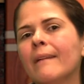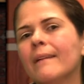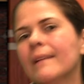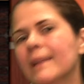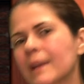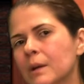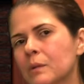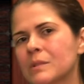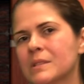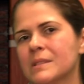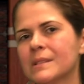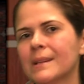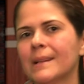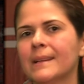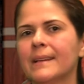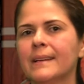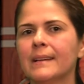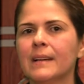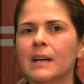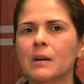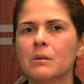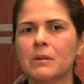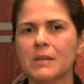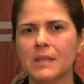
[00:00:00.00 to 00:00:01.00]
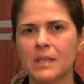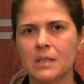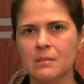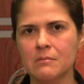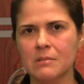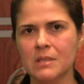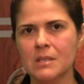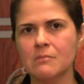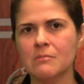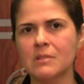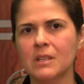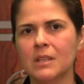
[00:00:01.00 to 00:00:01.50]
não está legal aqui
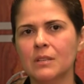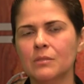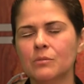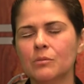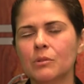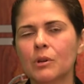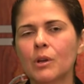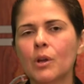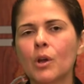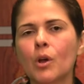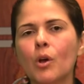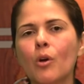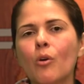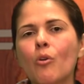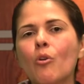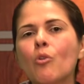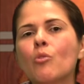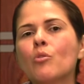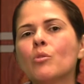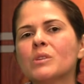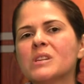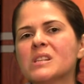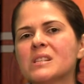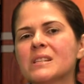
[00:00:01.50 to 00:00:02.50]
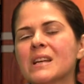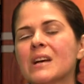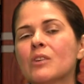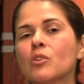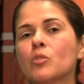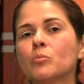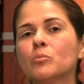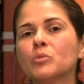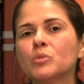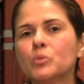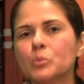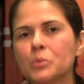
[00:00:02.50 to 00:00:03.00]
no Reino Unido ou quando está
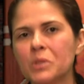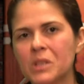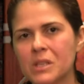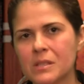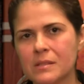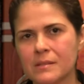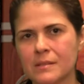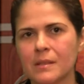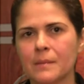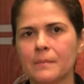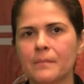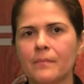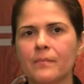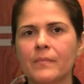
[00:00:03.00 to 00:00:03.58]
como turista.